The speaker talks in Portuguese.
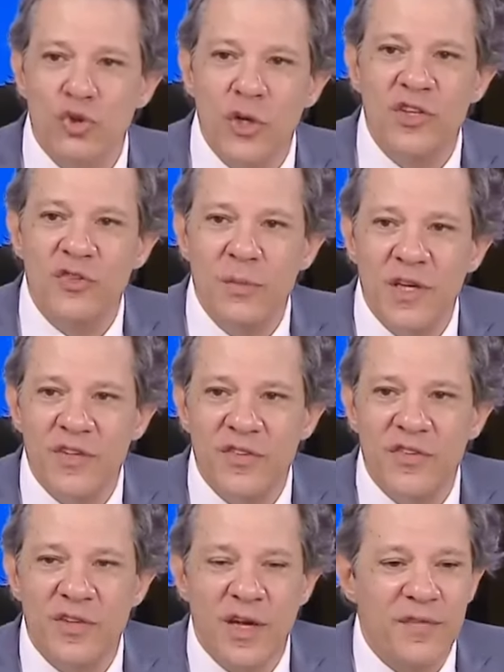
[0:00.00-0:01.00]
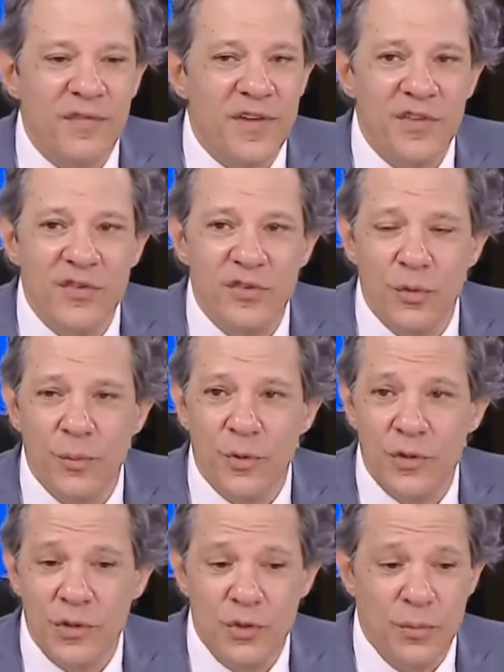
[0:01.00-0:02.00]
dois meses a inflação se
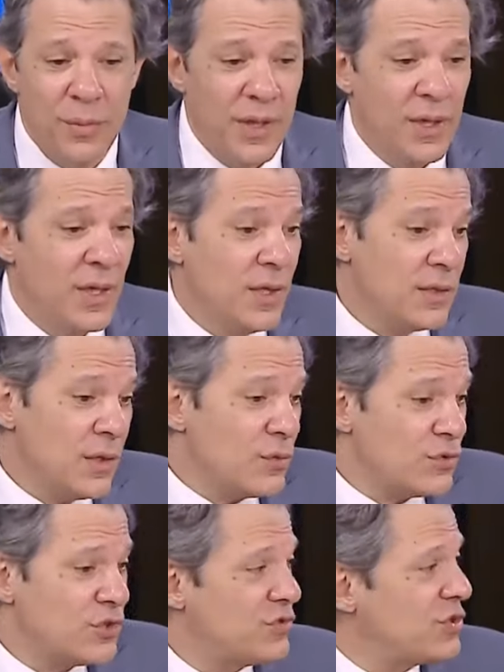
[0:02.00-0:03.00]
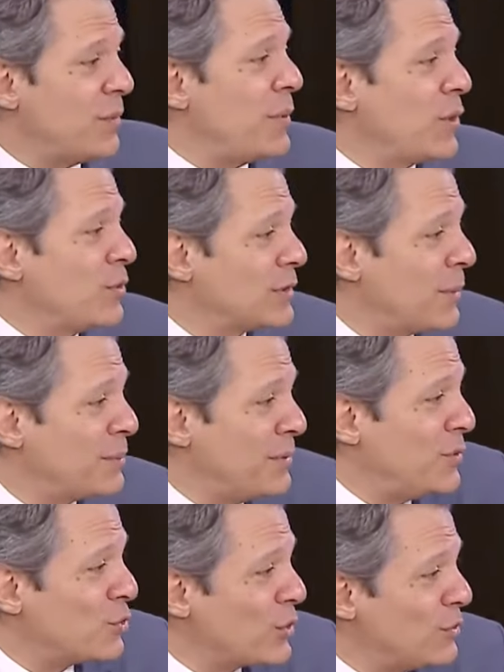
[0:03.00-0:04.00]
comportando bem. Então, se você perguntar
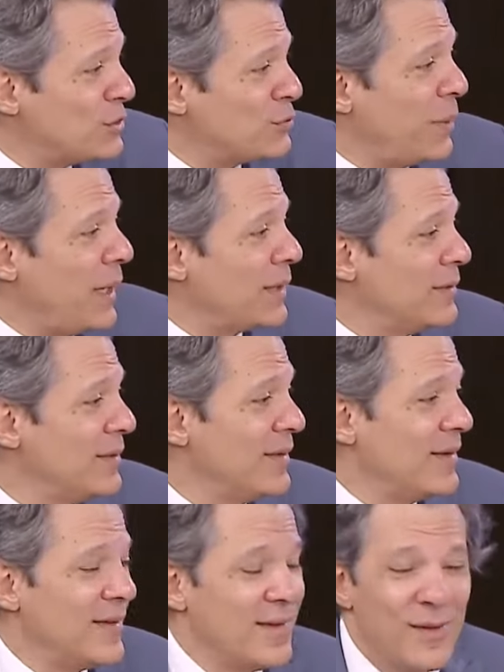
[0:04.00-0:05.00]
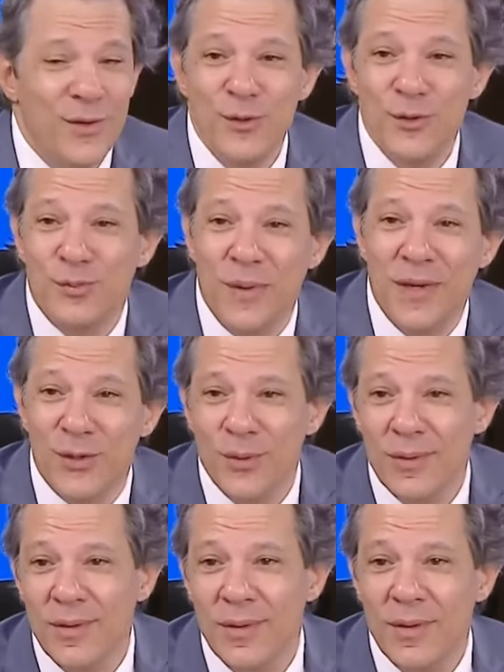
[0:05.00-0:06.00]
para mim o que eu espero, eu
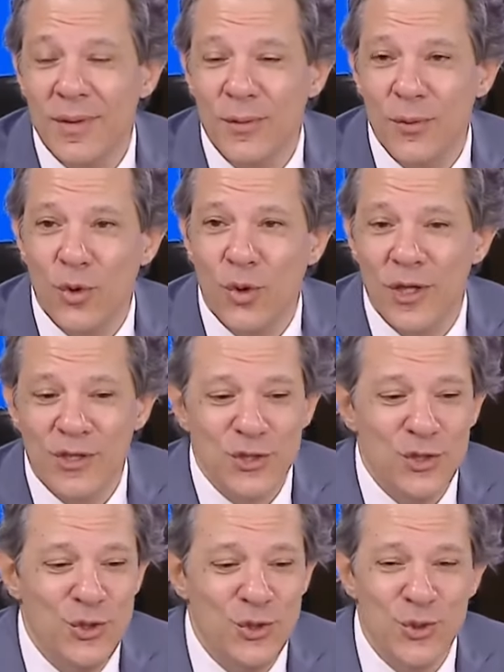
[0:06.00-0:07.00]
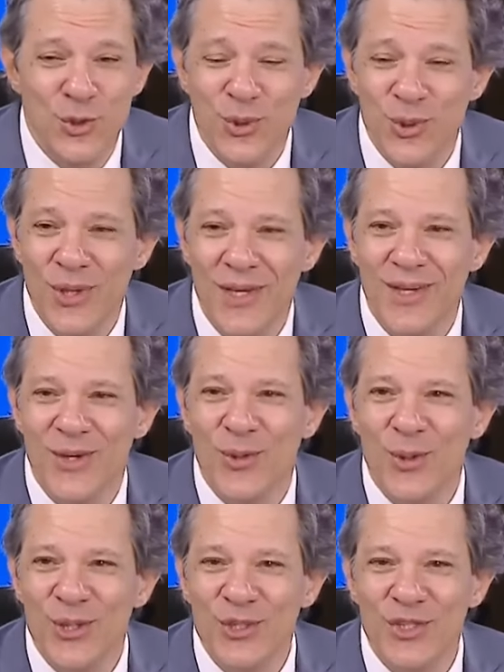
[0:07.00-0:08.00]
espero um corte de juro
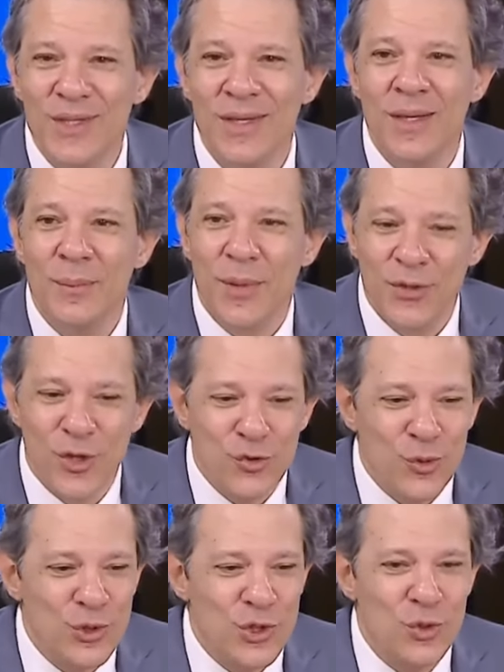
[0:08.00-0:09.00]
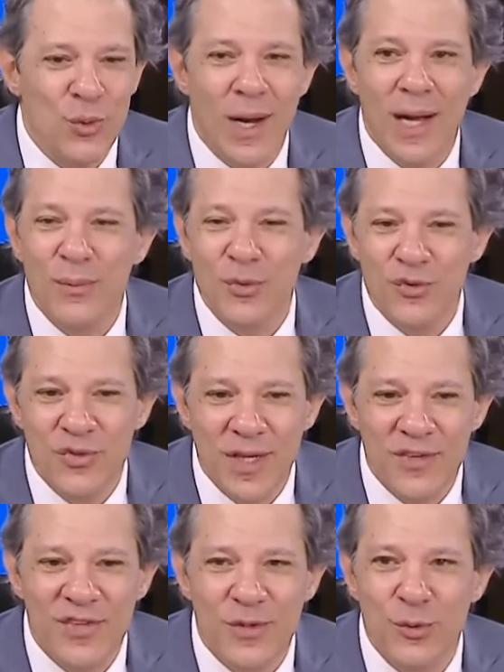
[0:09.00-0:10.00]
hoje para nós continuarmos
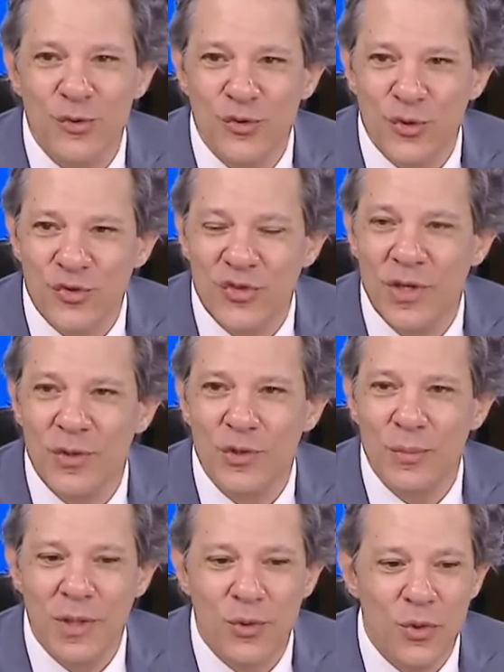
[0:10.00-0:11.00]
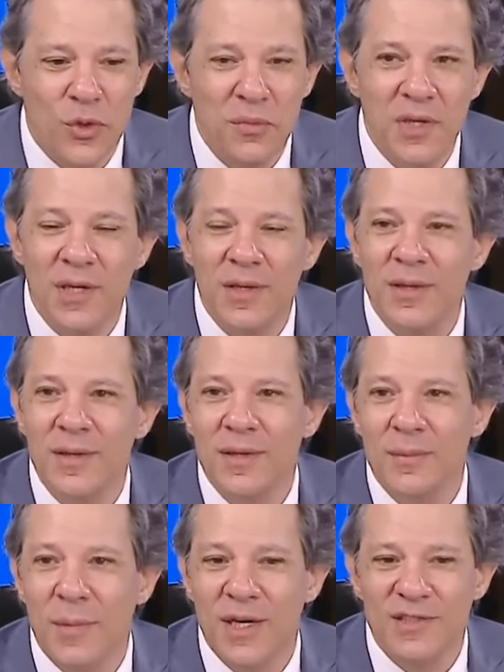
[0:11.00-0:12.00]
nessa construção de uma economia
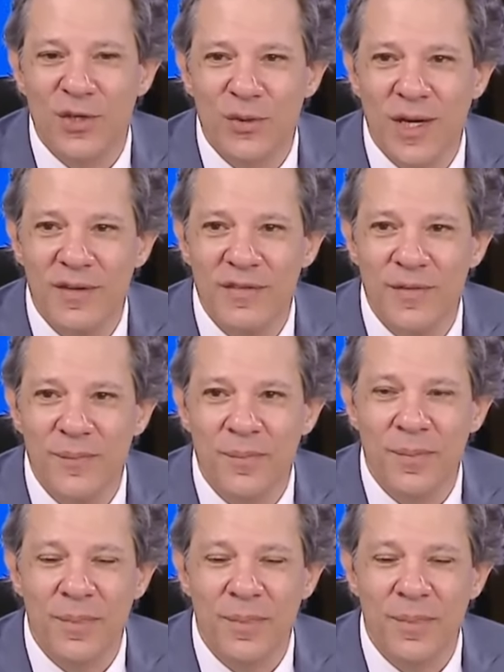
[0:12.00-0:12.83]
mais saudável.